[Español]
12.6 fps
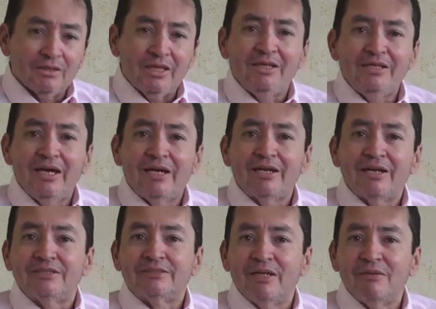Daniel
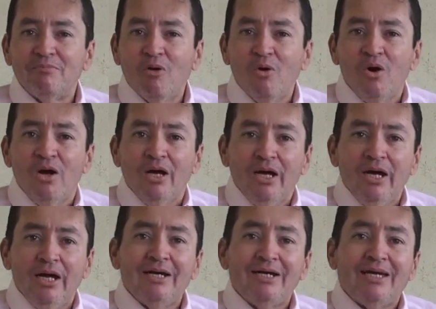Restrepo
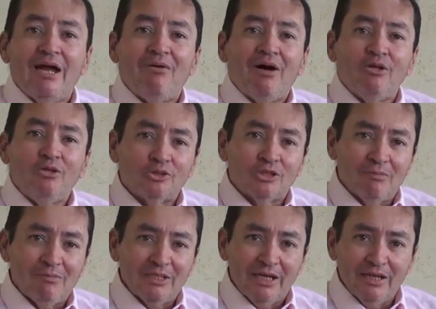clavados, en la
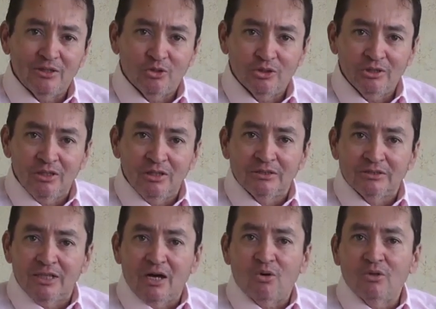mañana de hoy
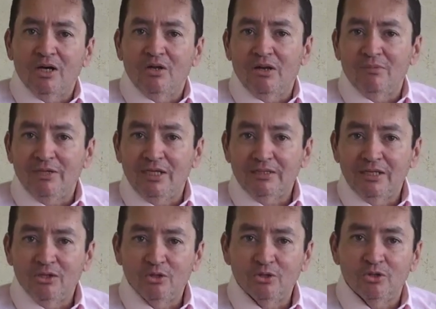se ha colgado la medalla
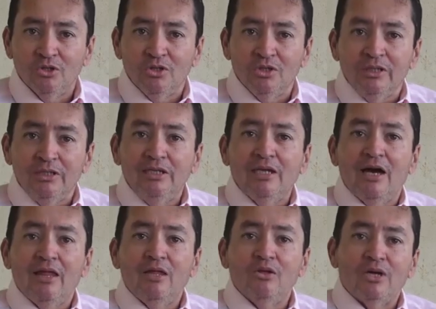de oro y le
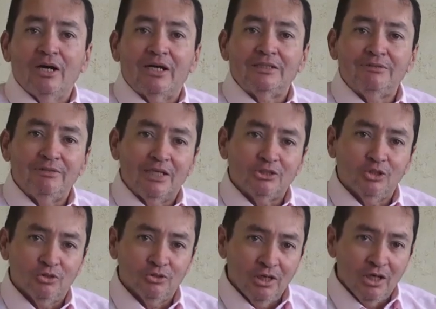ha dado la
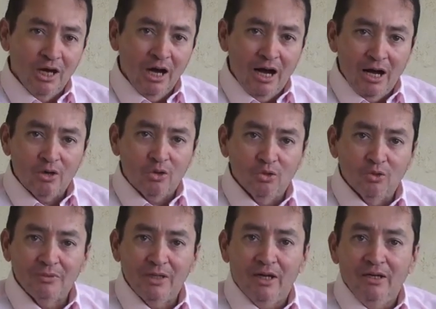clasificación a
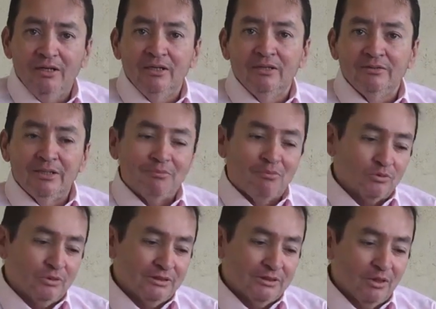Colombia,
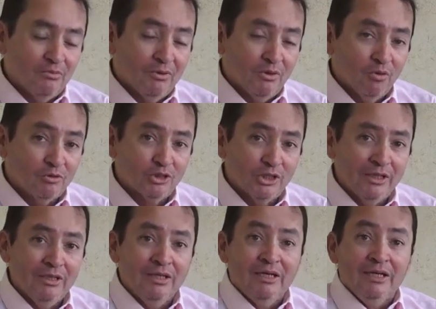deportista número
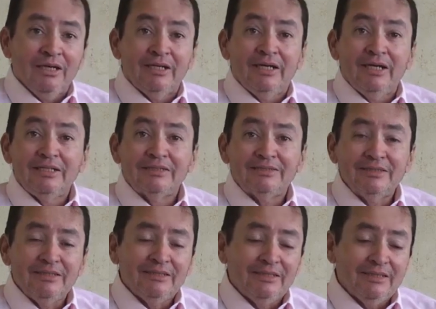11, que
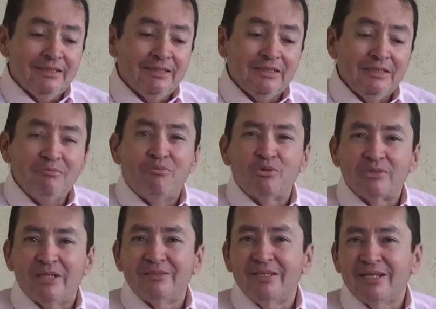es eh,
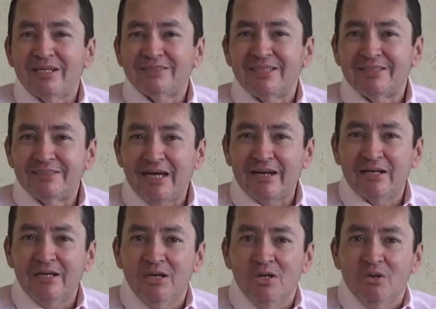importante
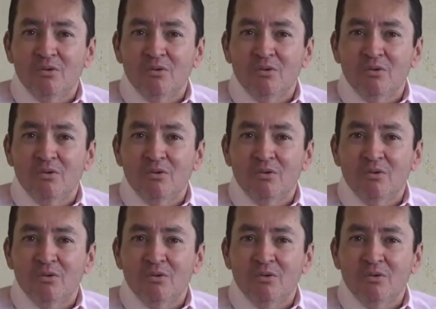resaltar